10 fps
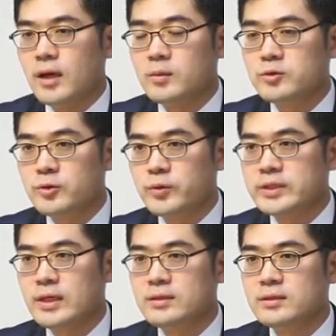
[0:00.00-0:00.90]
다음으로
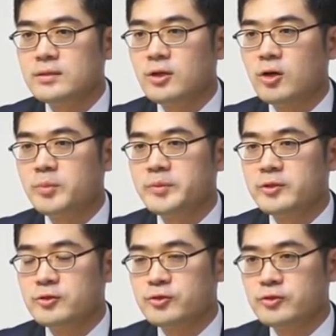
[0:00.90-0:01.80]
회사는
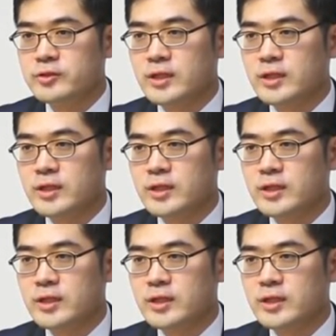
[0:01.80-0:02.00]
영업비밀 유출로